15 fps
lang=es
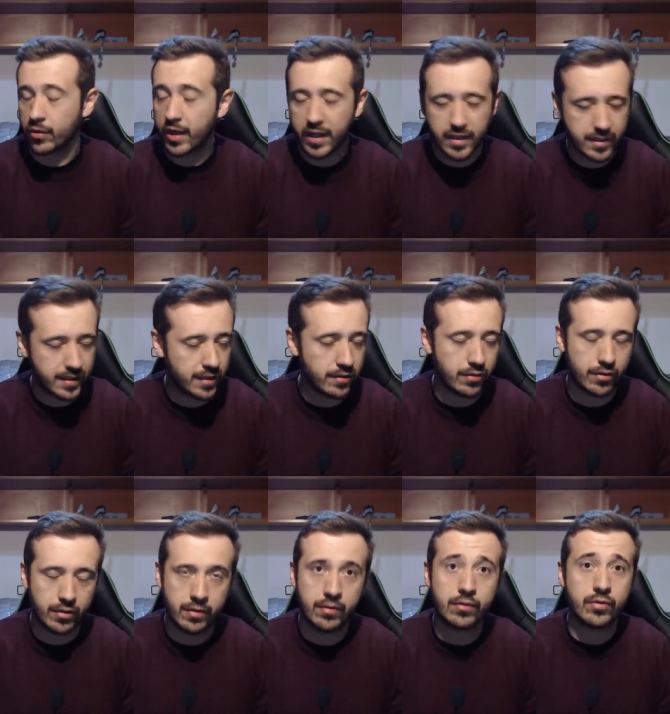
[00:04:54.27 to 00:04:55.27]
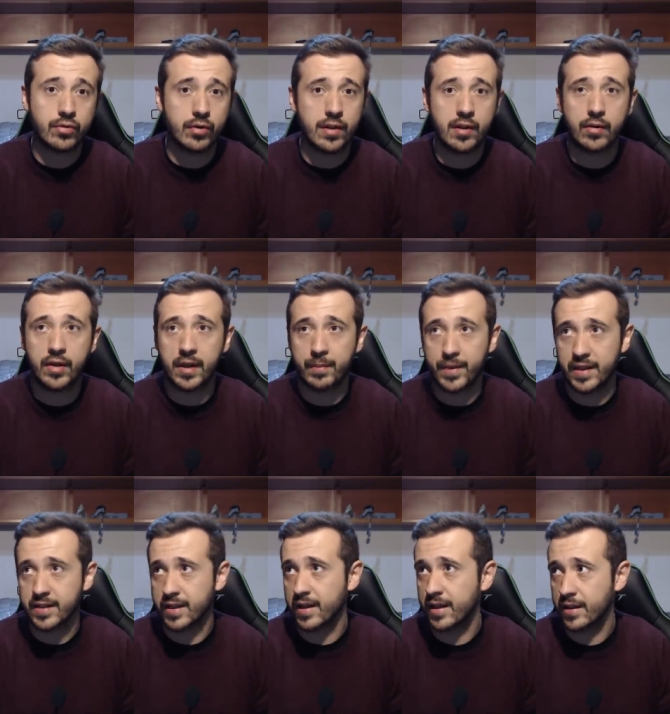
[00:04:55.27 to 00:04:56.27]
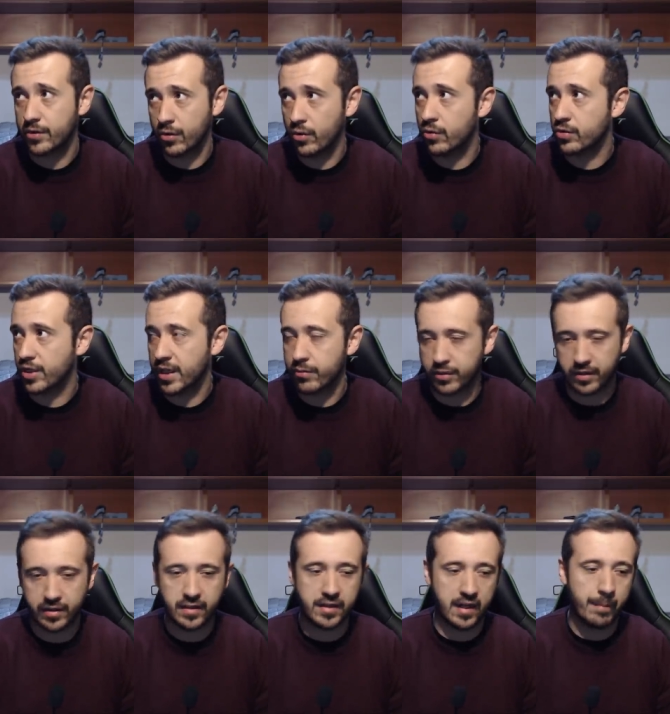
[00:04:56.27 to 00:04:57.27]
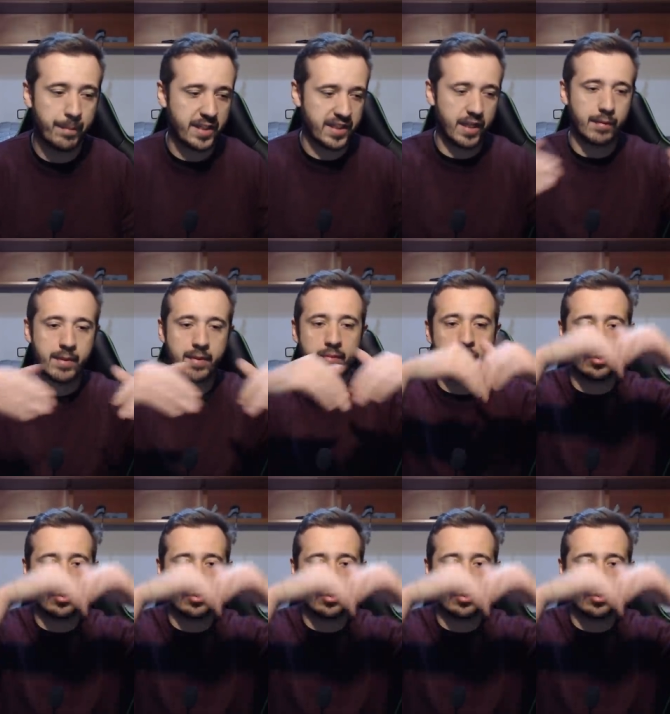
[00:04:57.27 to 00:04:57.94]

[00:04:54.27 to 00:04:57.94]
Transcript: que insisto, yo no soy de los que piensan que todos los equipos hacen trampas, que vivimos